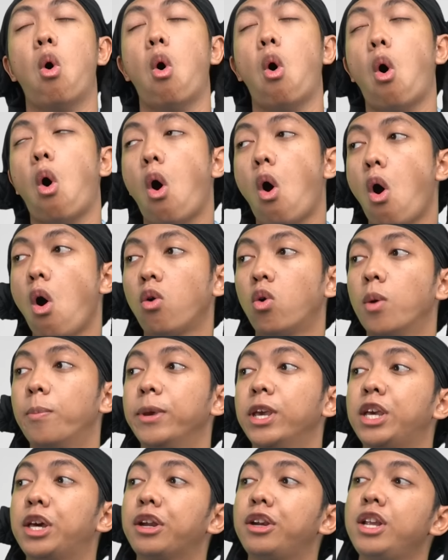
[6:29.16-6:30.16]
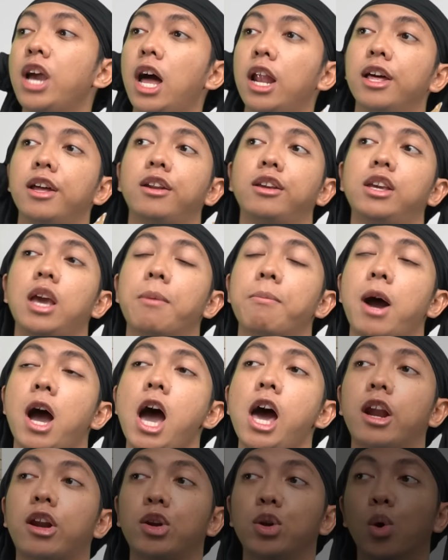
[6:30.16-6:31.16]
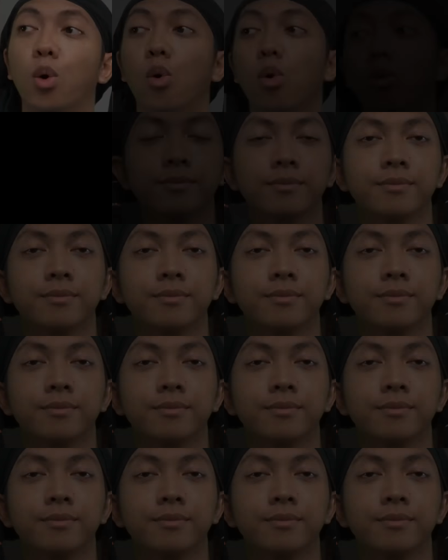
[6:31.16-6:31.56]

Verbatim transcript: Oh, gue pikir dia alergi sama Ardo.